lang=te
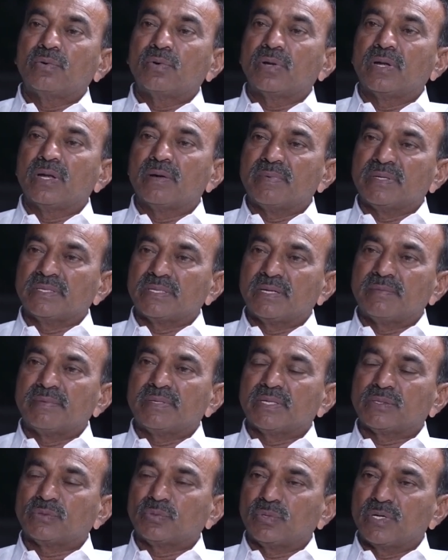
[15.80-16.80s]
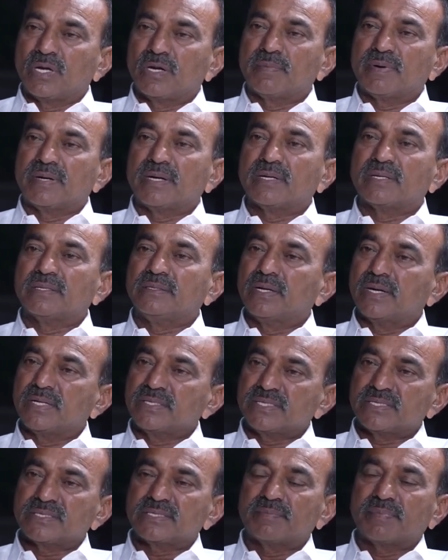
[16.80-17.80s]
గొర్రెల మందల మీద తోడేలు పడ్డట్టు
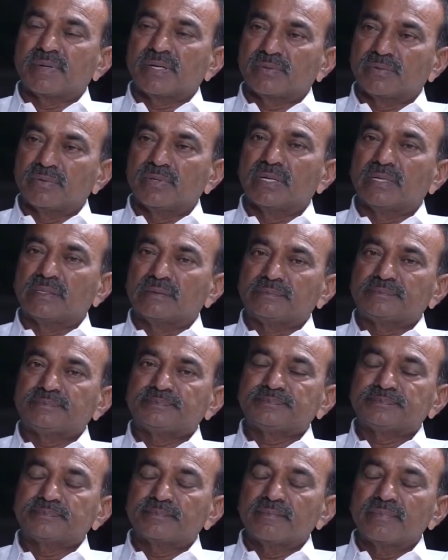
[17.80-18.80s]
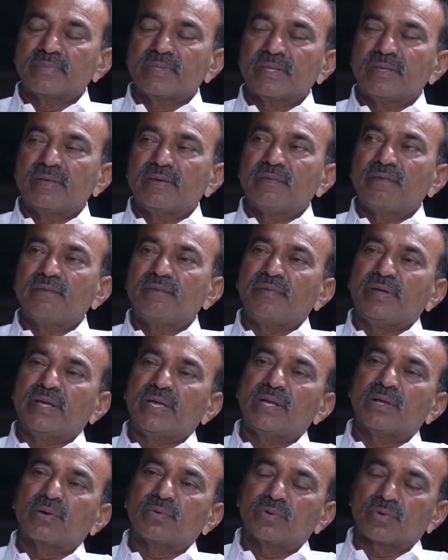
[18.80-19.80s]
దాడి చేసినప్పటికి కూడా
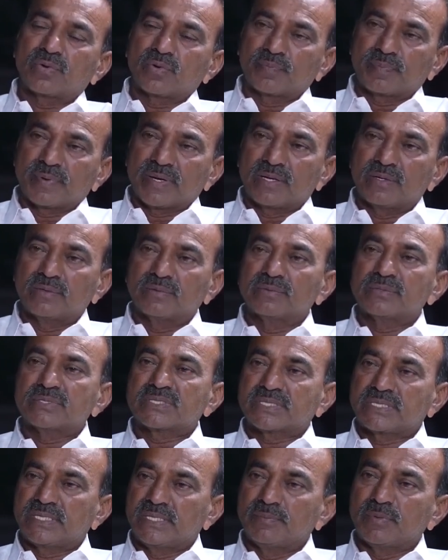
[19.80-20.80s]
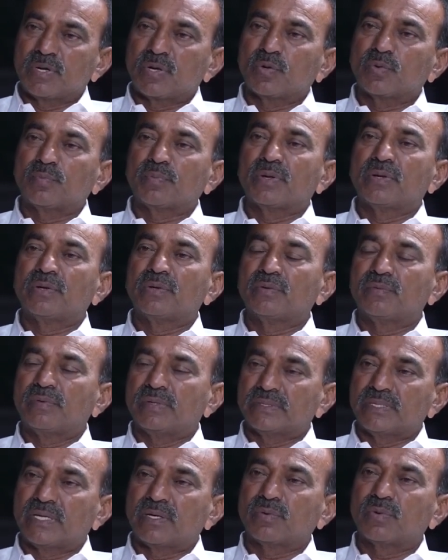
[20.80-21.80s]
వేల కోట్ల రూపాయలు స్కీముల రూపంలో
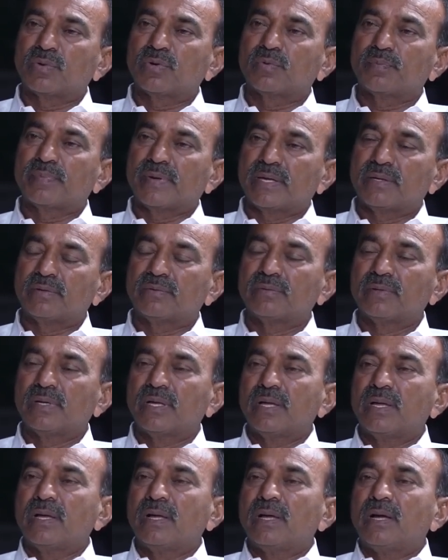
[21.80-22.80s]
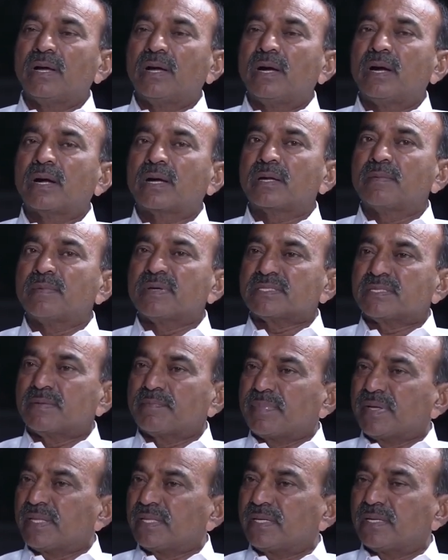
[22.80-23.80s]
వందల కోట్ల రూపాయలు అక్రమ
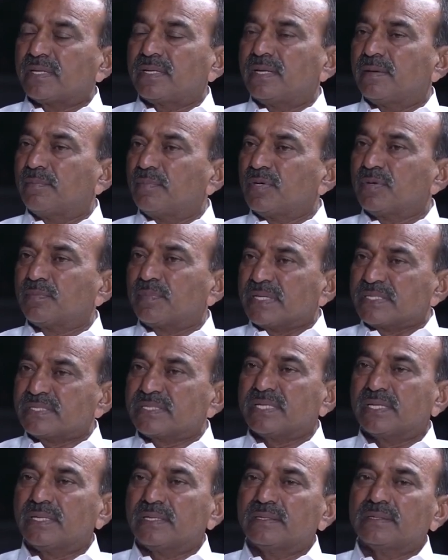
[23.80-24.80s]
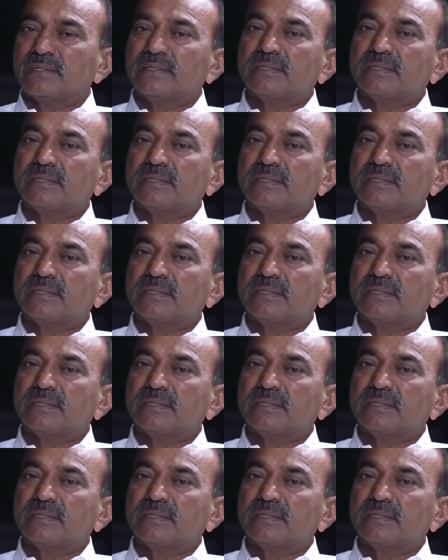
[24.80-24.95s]
సంపాదన డబ్బులు పంచిన